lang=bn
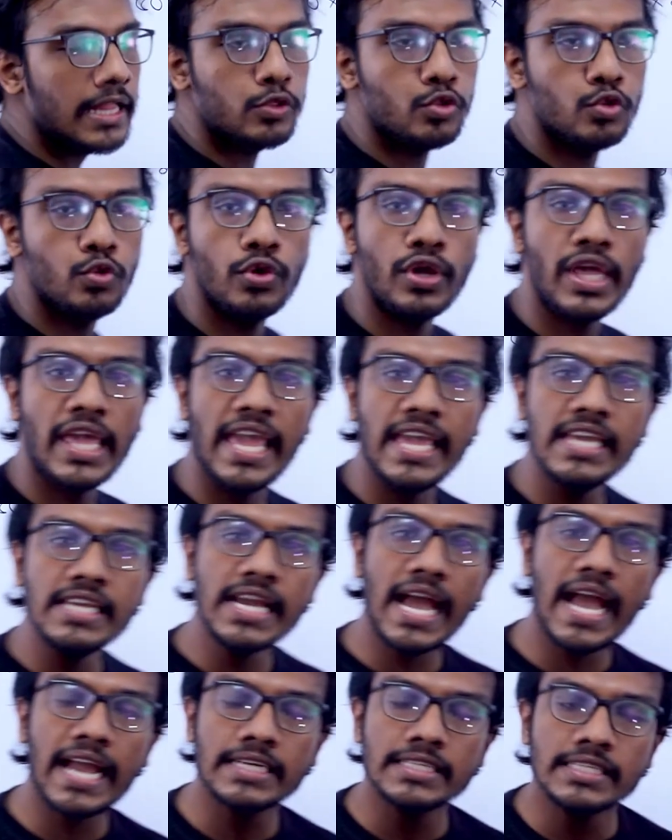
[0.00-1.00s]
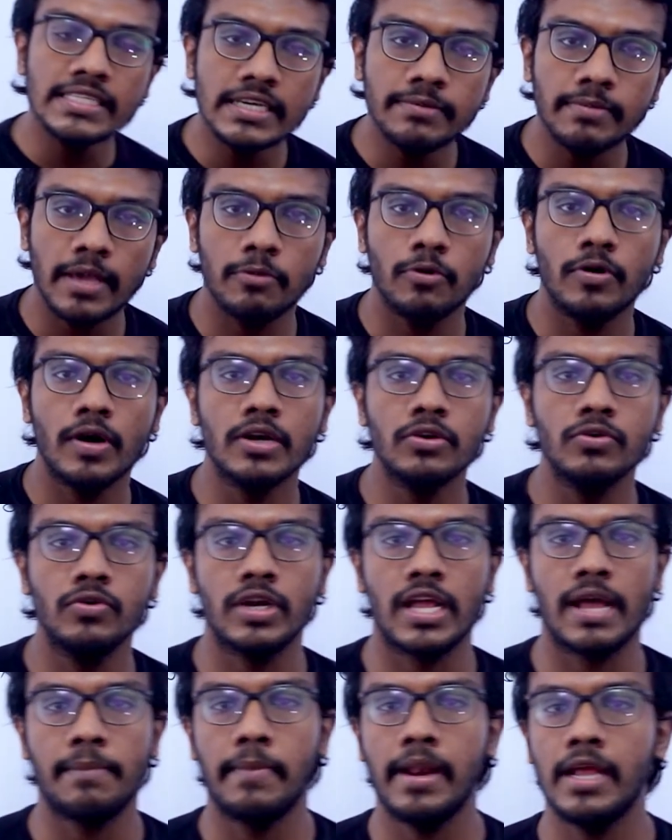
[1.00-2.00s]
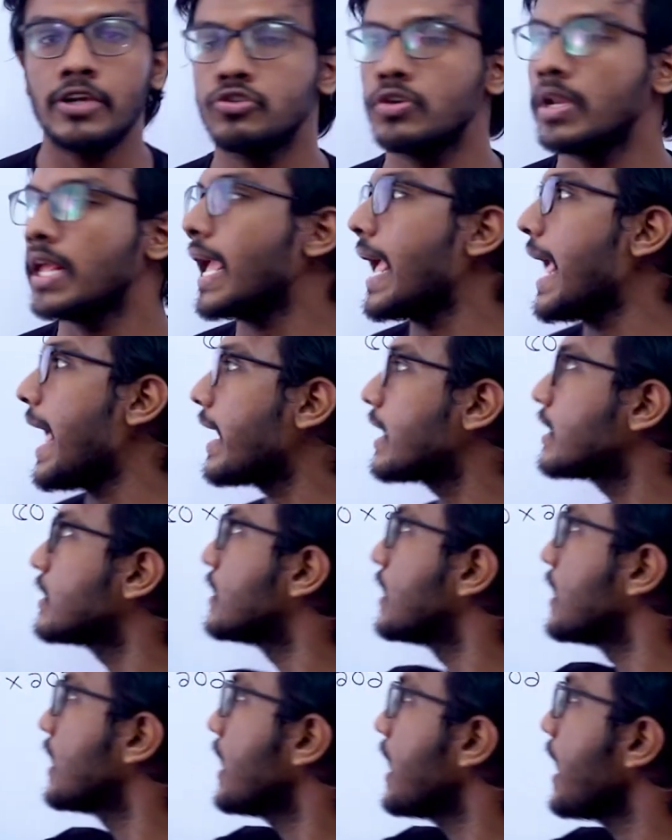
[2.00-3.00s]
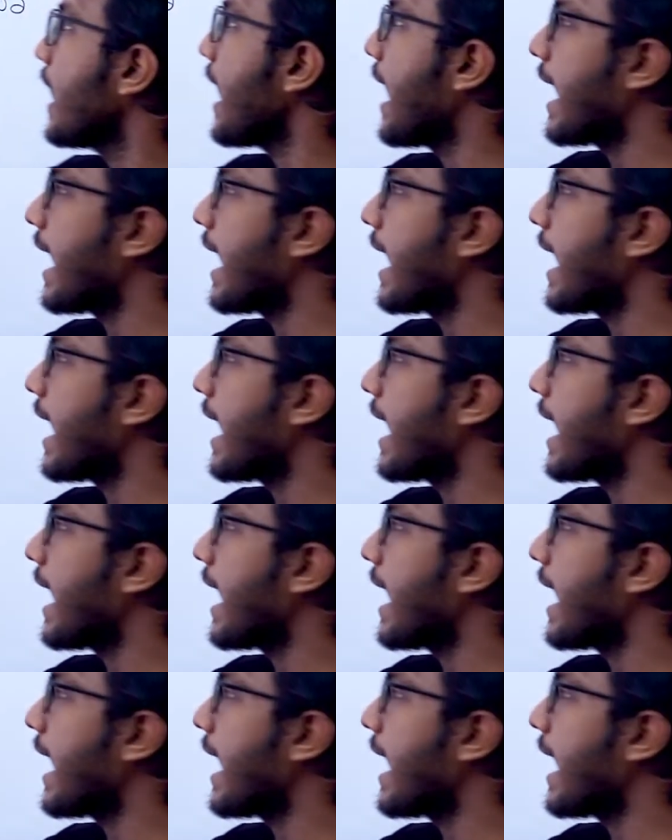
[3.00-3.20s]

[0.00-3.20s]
তো এই আইডিয়া ব্যবহার করে আমরা আসলে এক থেকে